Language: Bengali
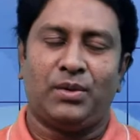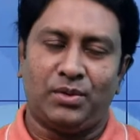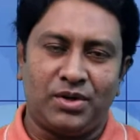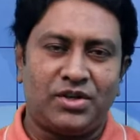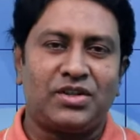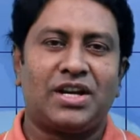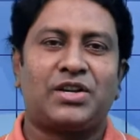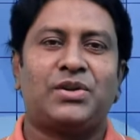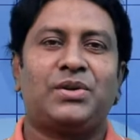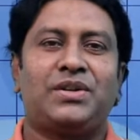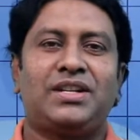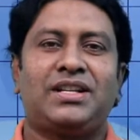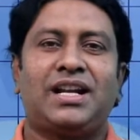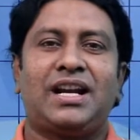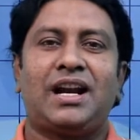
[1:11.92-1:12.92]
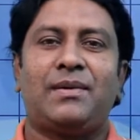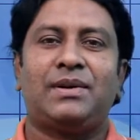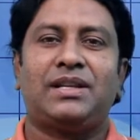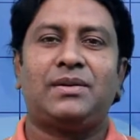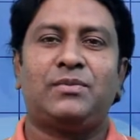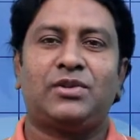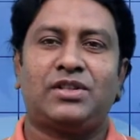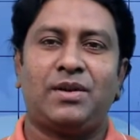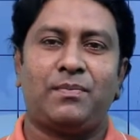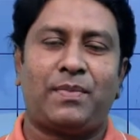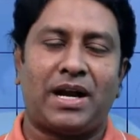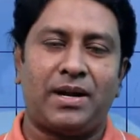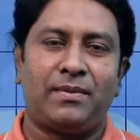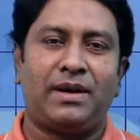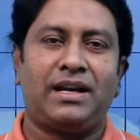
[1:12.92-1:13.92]
উনিশশো একষট্টি সালে আমাদের মুসলিম
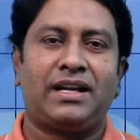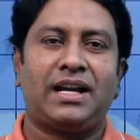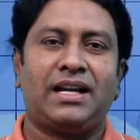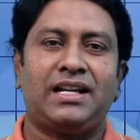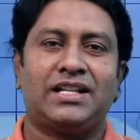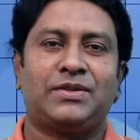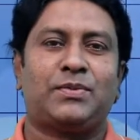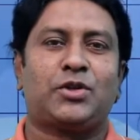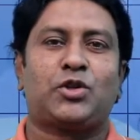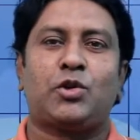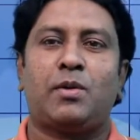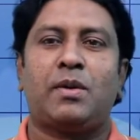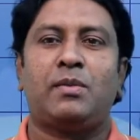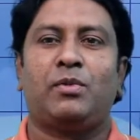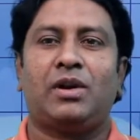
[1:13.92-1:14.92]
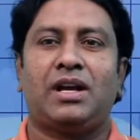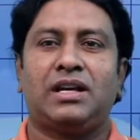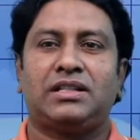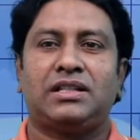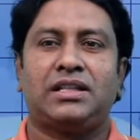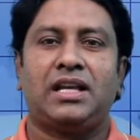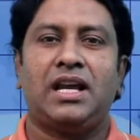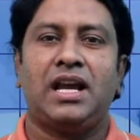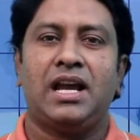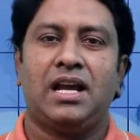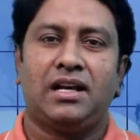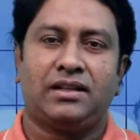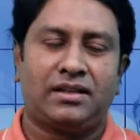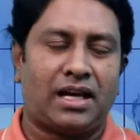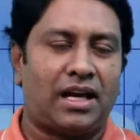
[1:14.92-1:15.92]
পারিবারিক আইন স্পষ্টভাবে বলা আছে যে
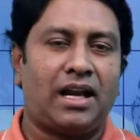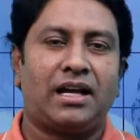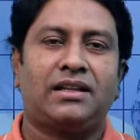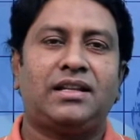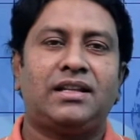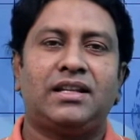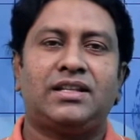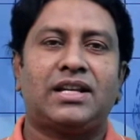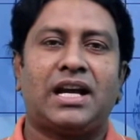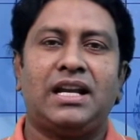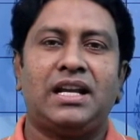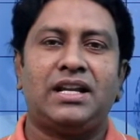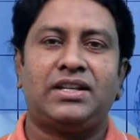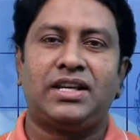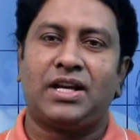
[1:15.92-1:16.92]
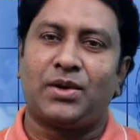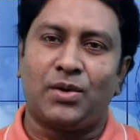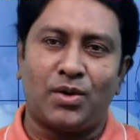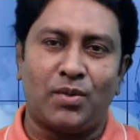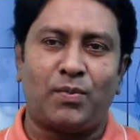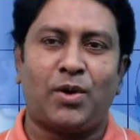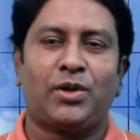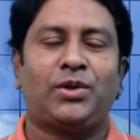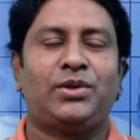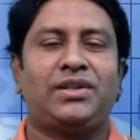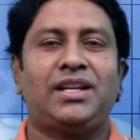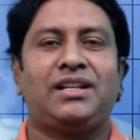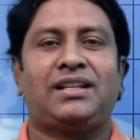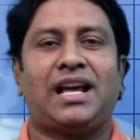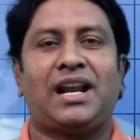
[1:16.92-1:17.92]
তালাক দিতে চাইলে যে কোনো
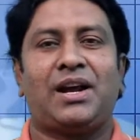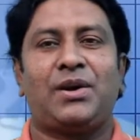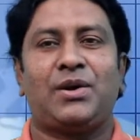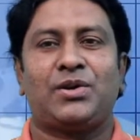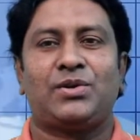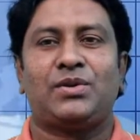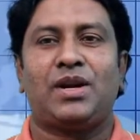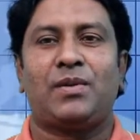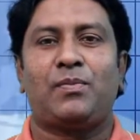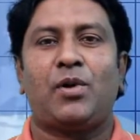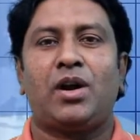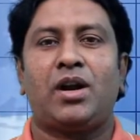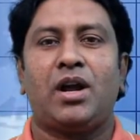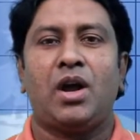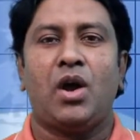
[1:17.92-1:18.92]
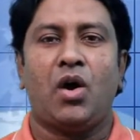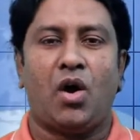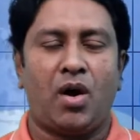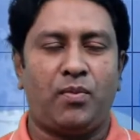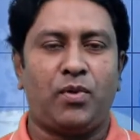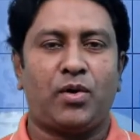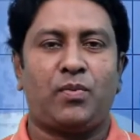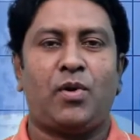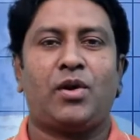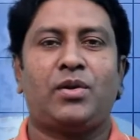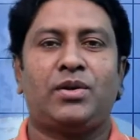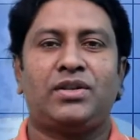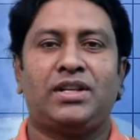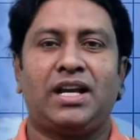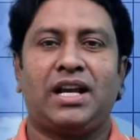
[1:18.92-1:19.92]
পদ্ধতির তালাক ঘোষণার পর অপর
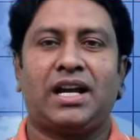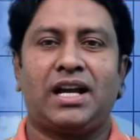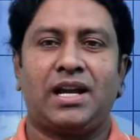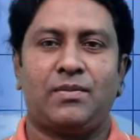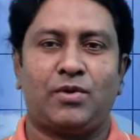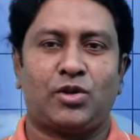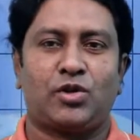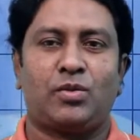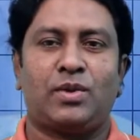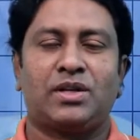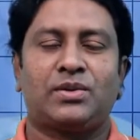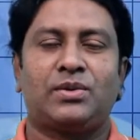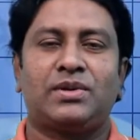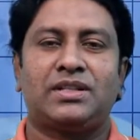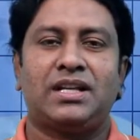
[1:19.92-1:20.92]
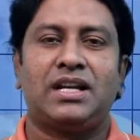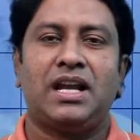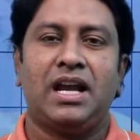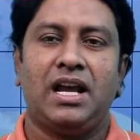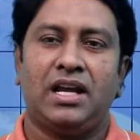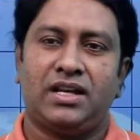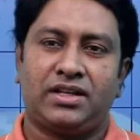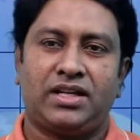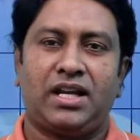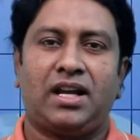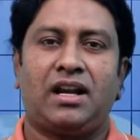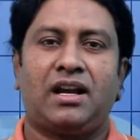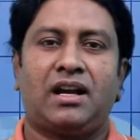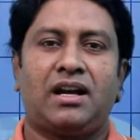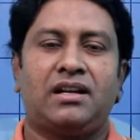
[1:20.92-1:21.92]
পক্ষ যে এলাকায় বসবাস করছেন সে
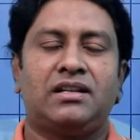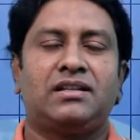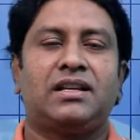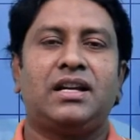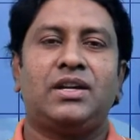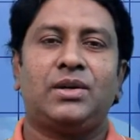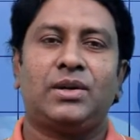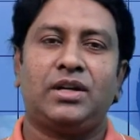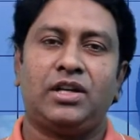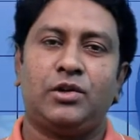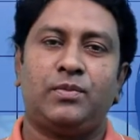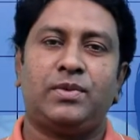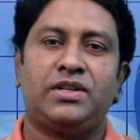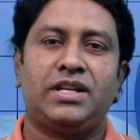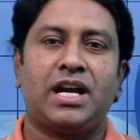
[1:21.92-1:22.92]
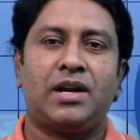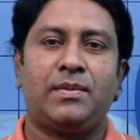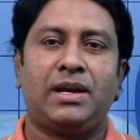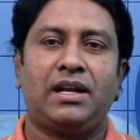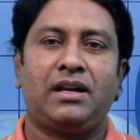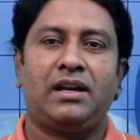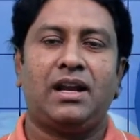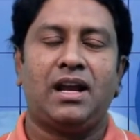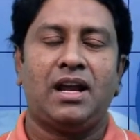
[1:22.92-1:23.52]
এলাকার স্থানীয় ইউপি চেয়ারম্যান